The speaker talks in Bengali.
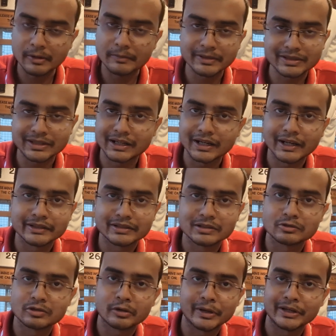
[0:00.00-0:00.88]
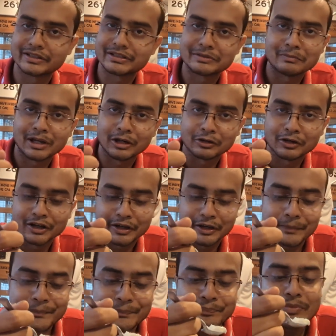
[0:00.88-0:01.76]
বেসিক্যালি আইসক্রিম সব আইসক্রিম ভালো লাগে
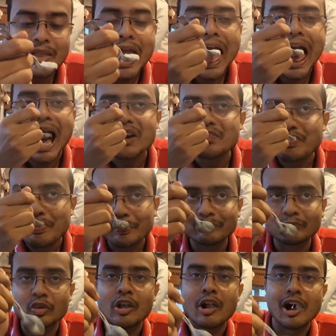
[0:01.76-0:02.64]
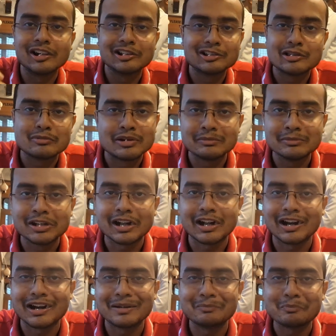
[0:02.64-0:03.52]
তো আইসক্রিম আমি
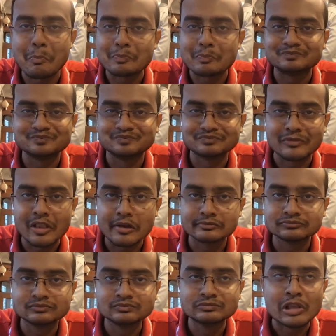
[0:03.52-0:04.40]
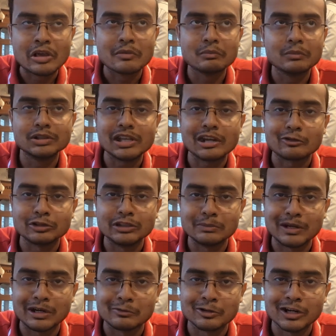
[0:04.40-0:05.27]
খারাপ বিচার করতে
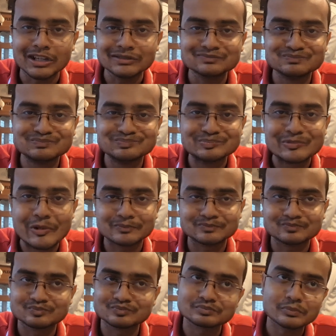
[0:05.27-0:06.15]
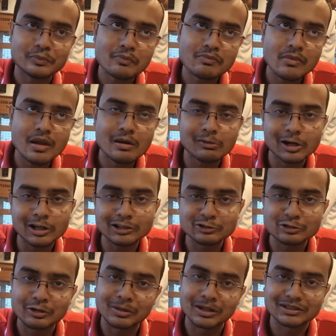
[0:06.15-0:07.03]
পারবো না আমার কাছে
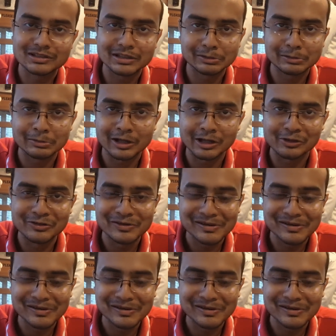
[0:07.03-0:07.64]
সব আইসক্রিমই ভালো